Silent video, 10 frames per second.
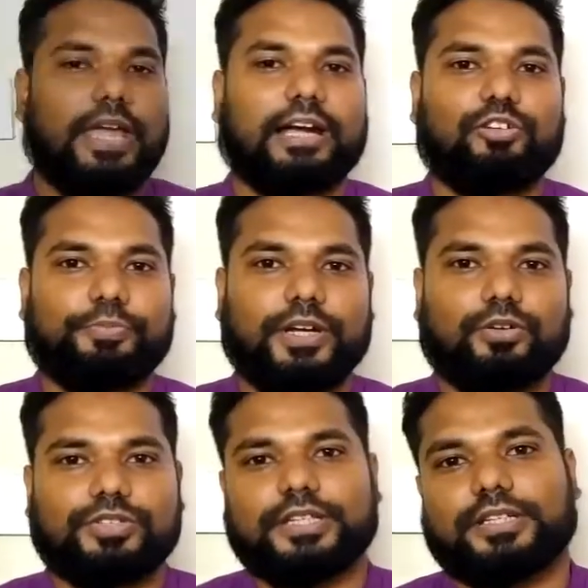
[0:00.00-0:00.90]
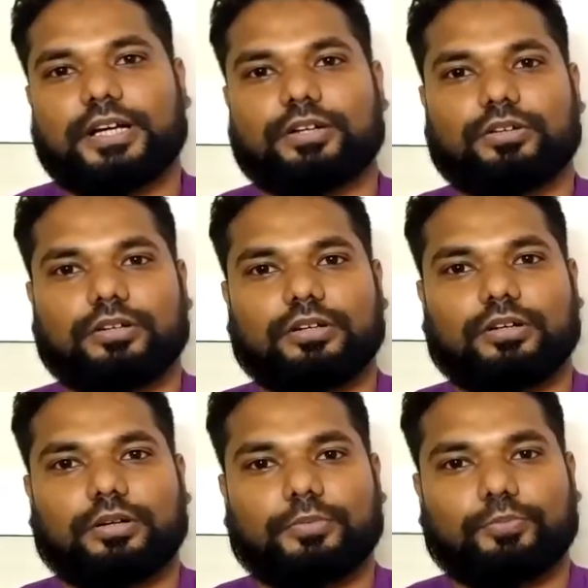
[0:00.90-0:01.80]
অ্যাকাউন্ট পে ক্রসিংটা
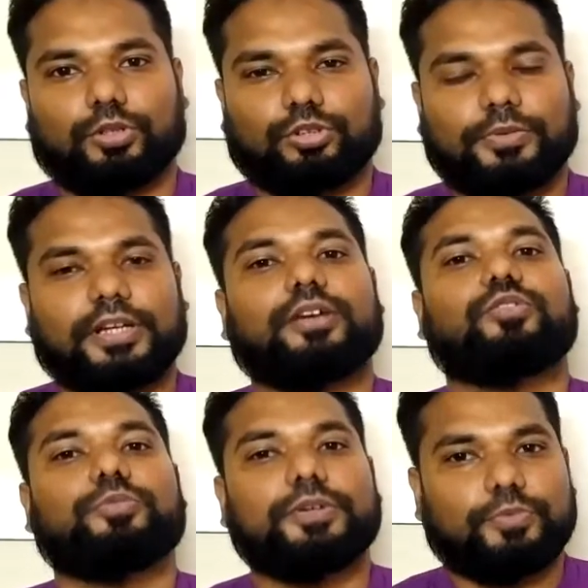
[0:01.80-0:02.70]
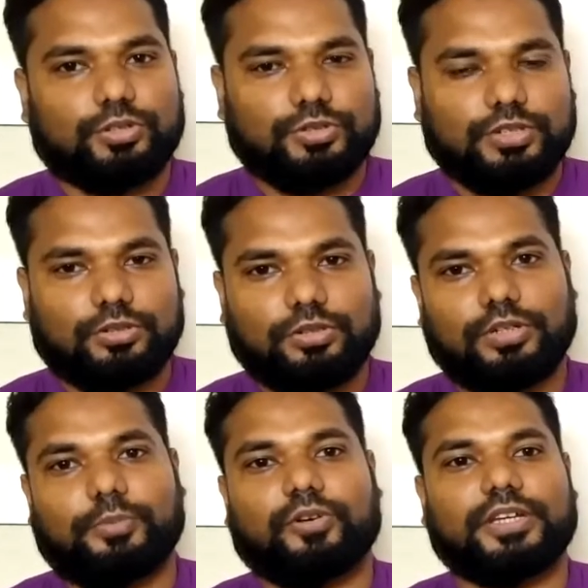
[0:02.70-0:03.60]
বর্তমানে খুবই প্রচলিত
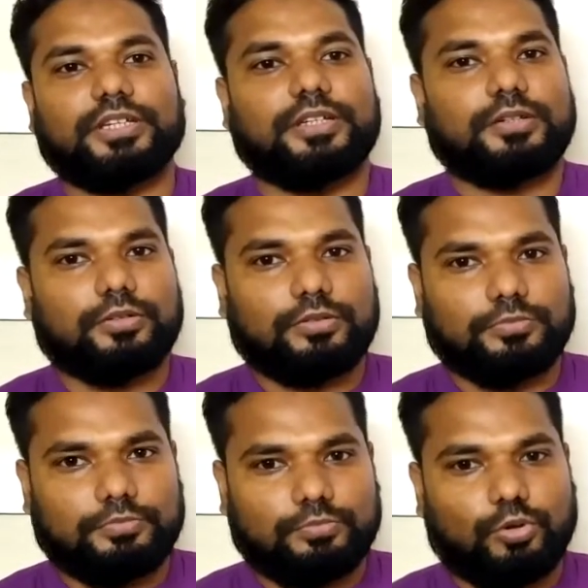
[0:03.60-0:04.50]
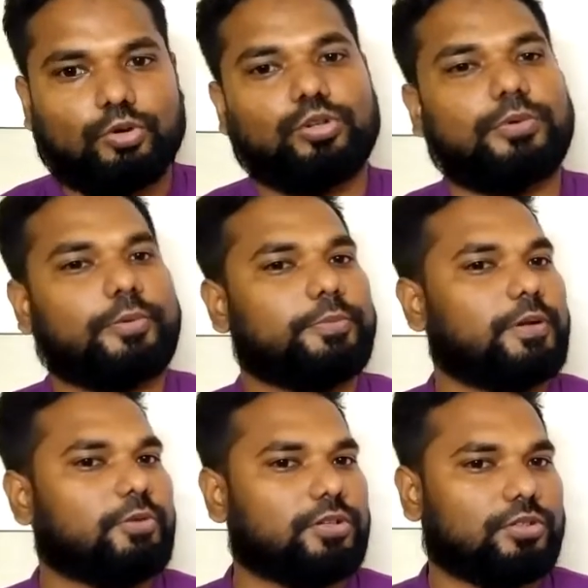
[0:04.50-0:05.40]
এবং এটি বহুলভাবে
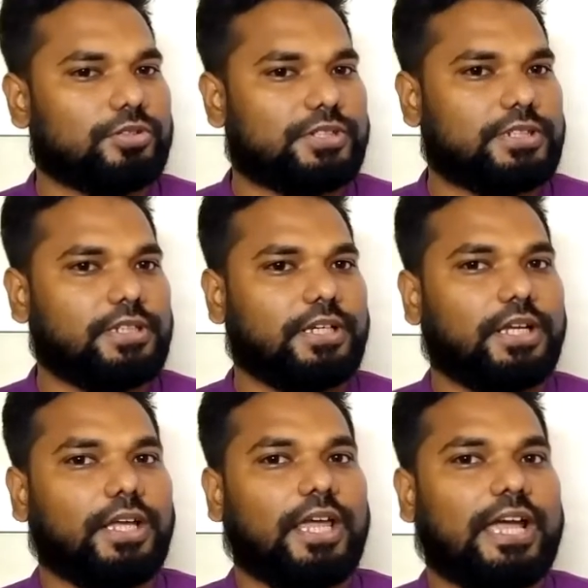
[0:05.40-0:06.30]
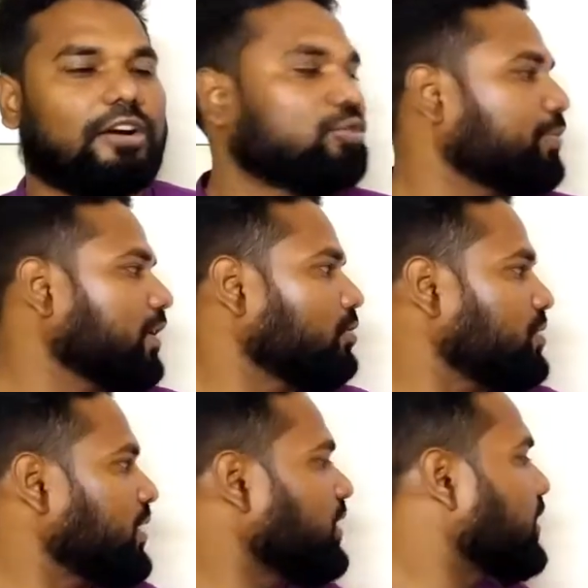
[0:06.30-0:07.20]
ব্যবহৃত হচ্ছে অ্যাকাউন্ট পেয়ে
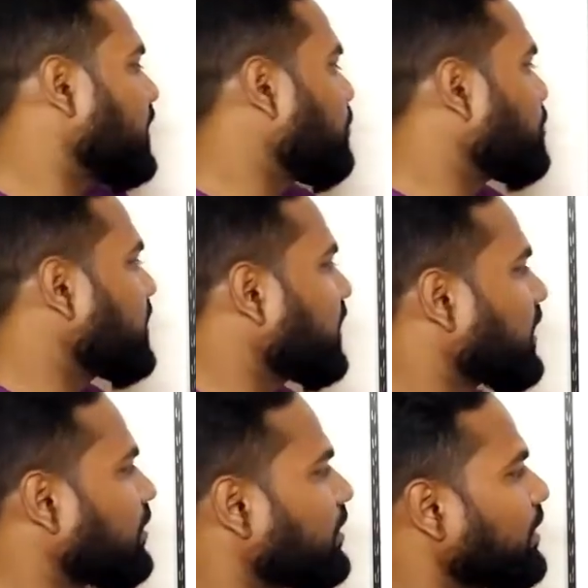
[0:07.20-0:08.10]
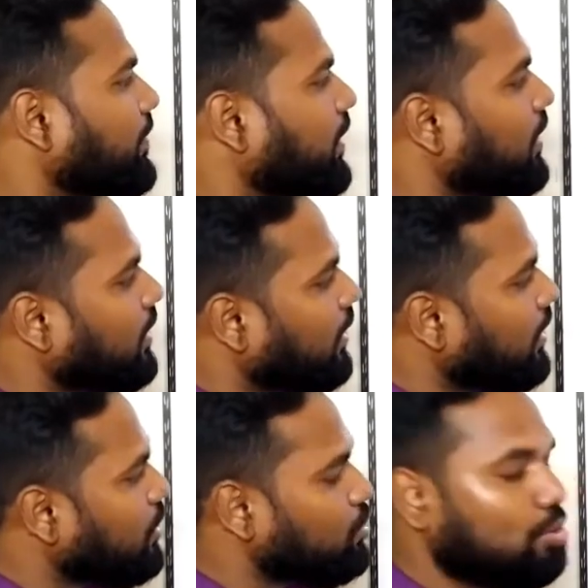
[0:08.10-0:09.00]
কোচিং কোচিংয়ের কারণে মানে এটা
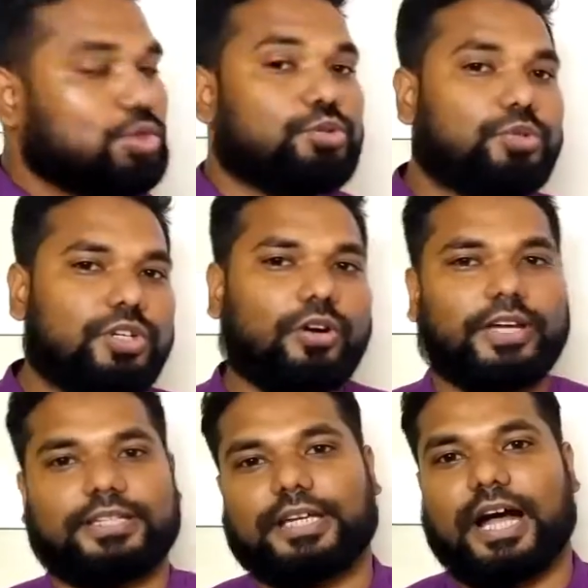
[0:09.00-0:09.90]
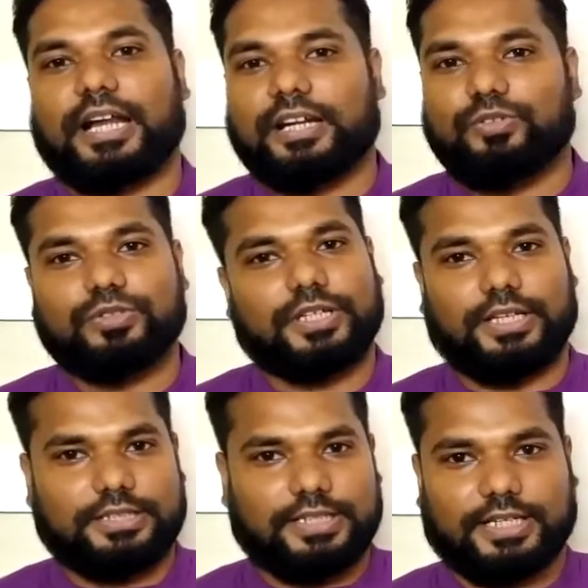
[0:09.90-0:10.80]
যদি চুরিও হয়ে যায় হারানোও
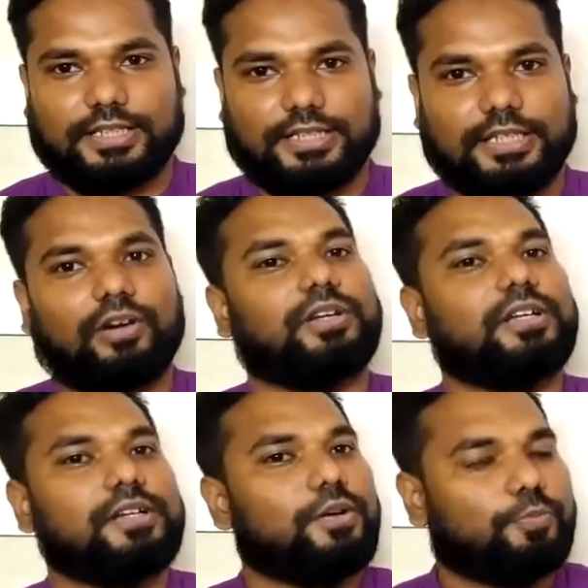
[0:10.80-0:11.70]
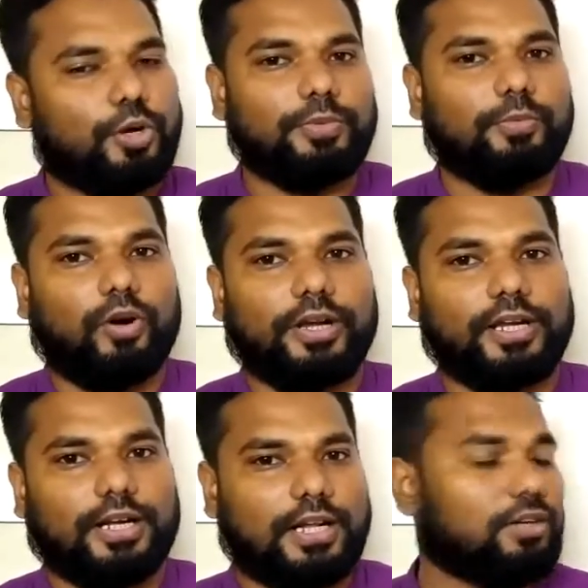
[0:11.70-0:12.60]
যায় চেকটি তাহলে প্রবলেম
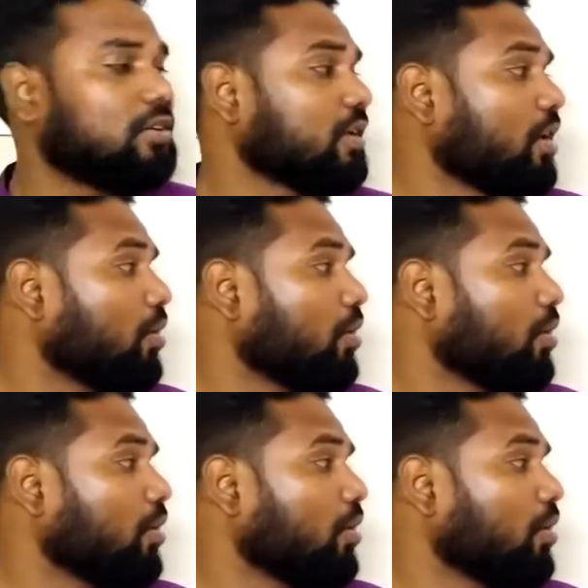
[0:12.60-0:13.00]
হয় না কারণ